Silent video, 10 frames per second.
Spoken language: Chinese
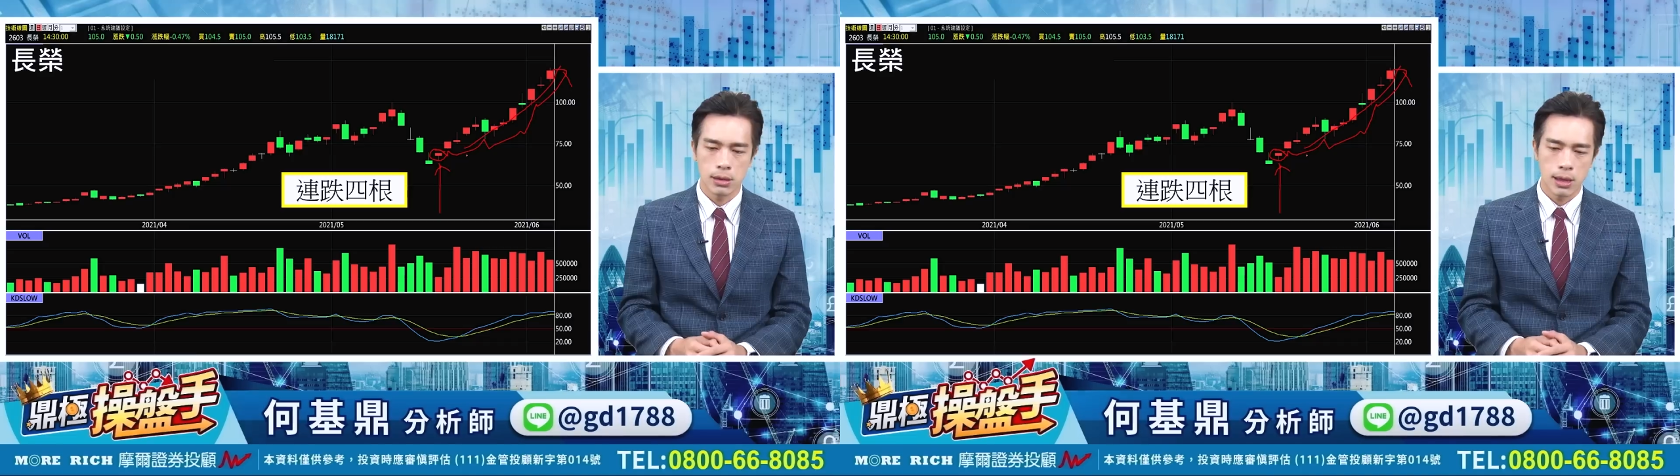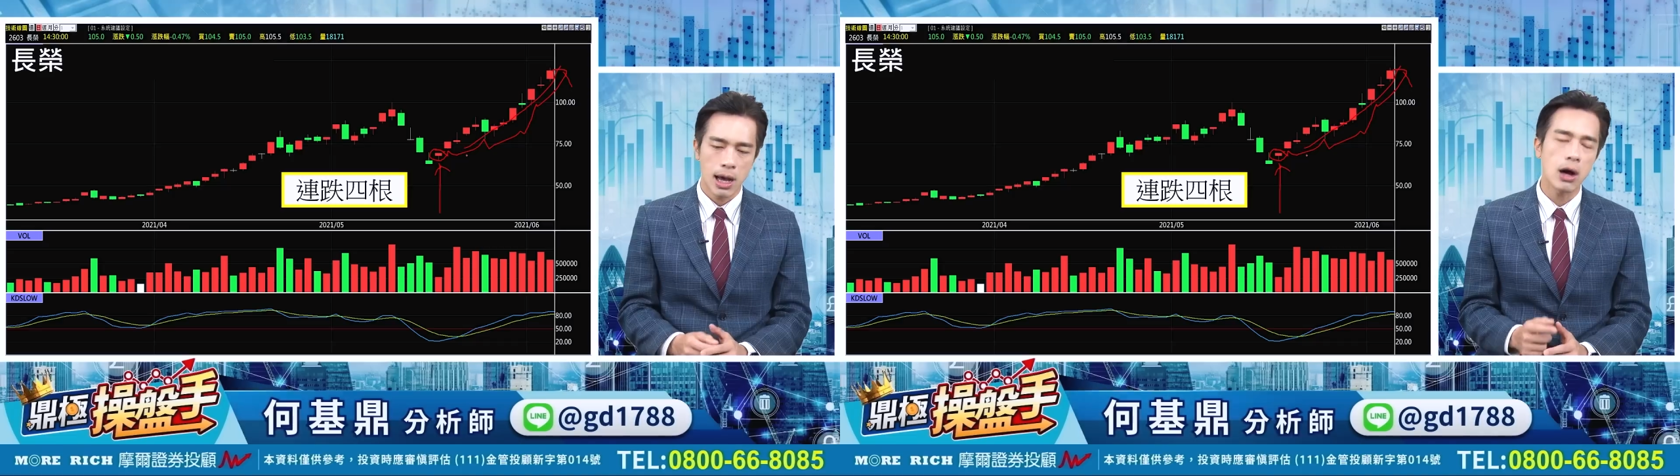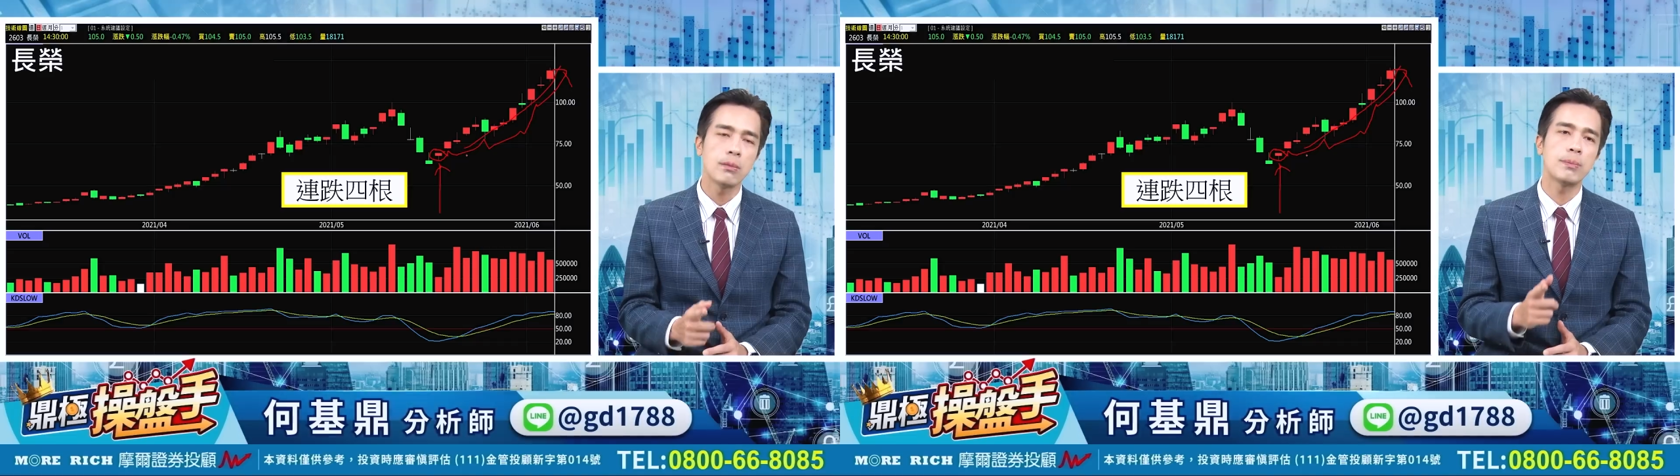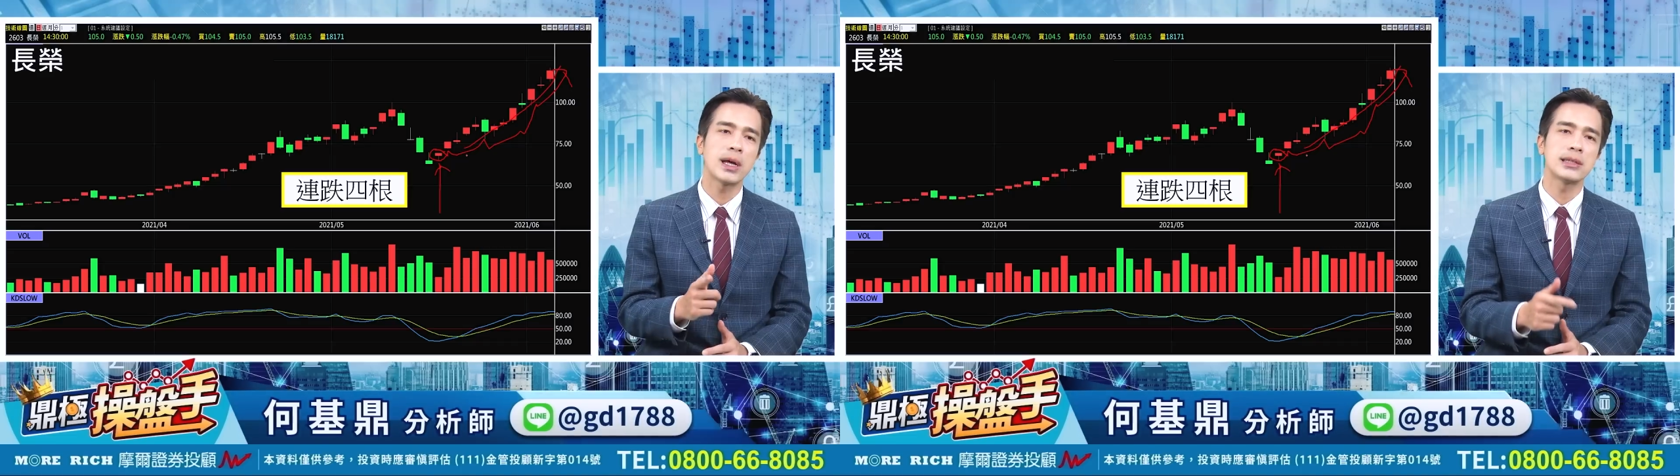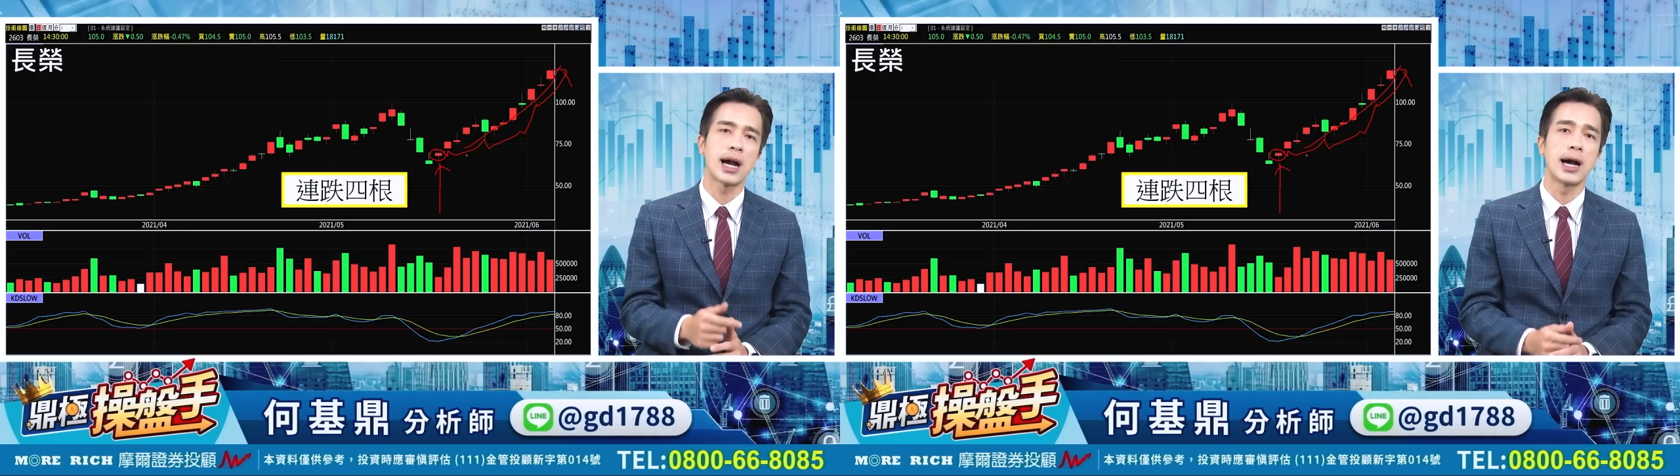好，我们不要
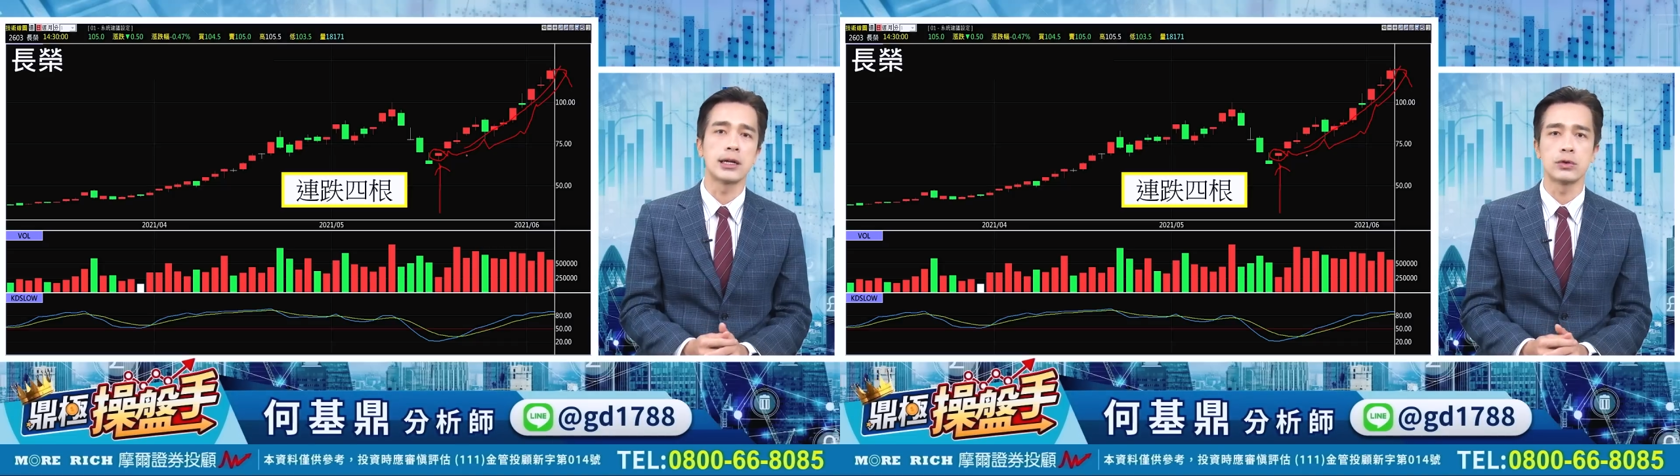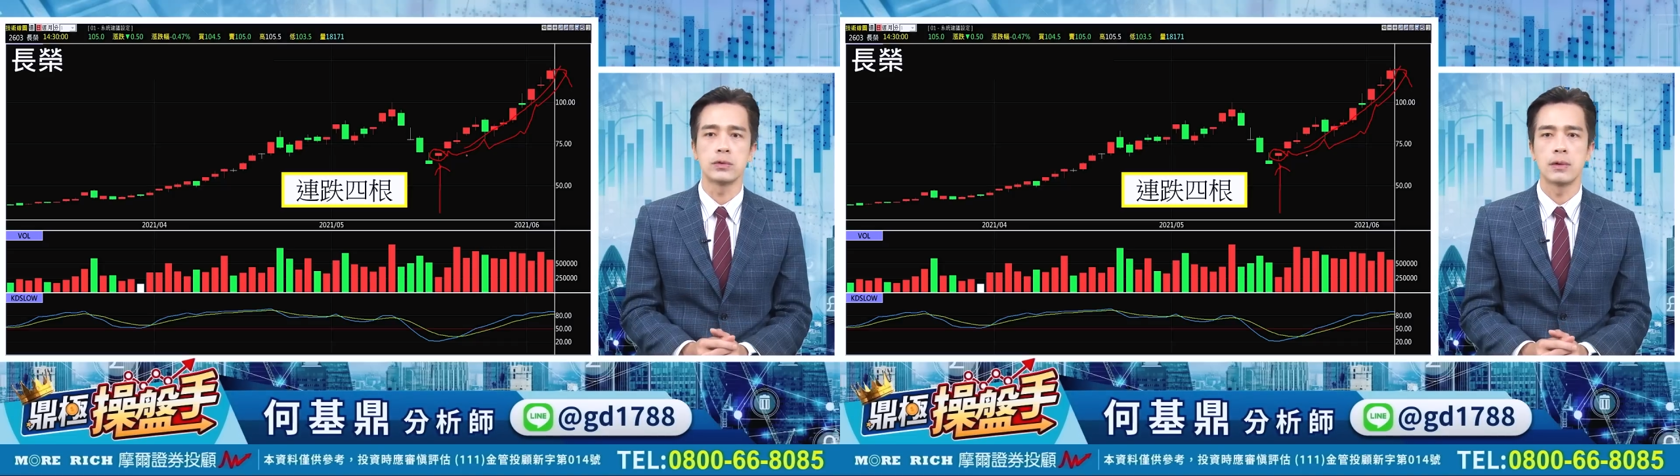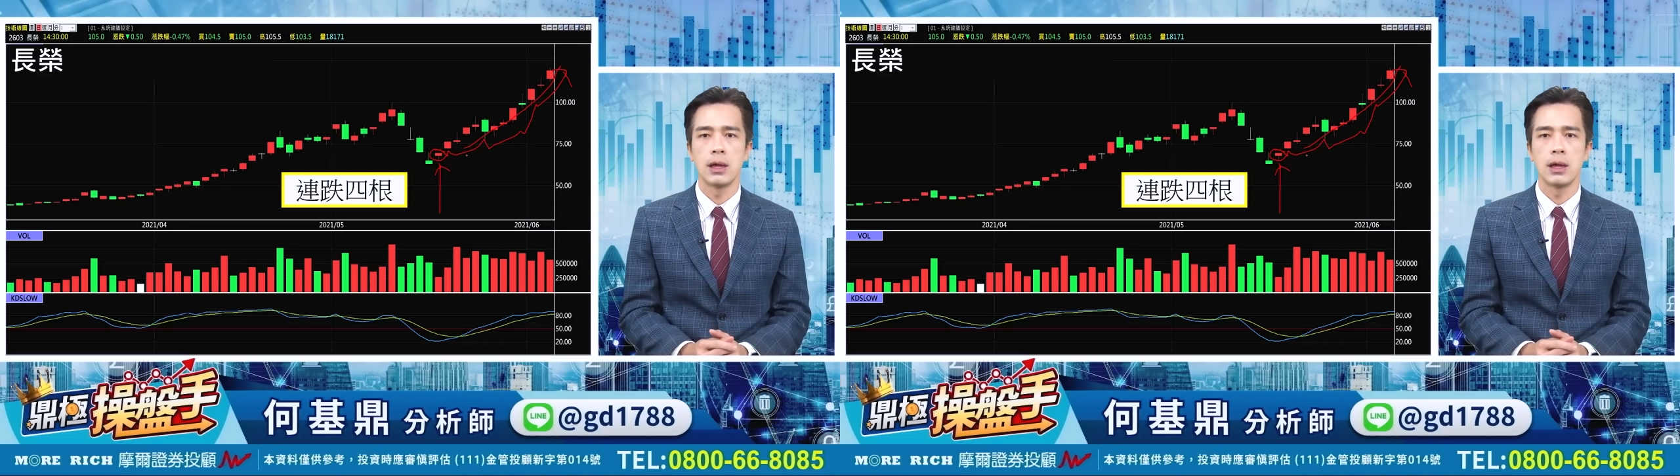讲航运，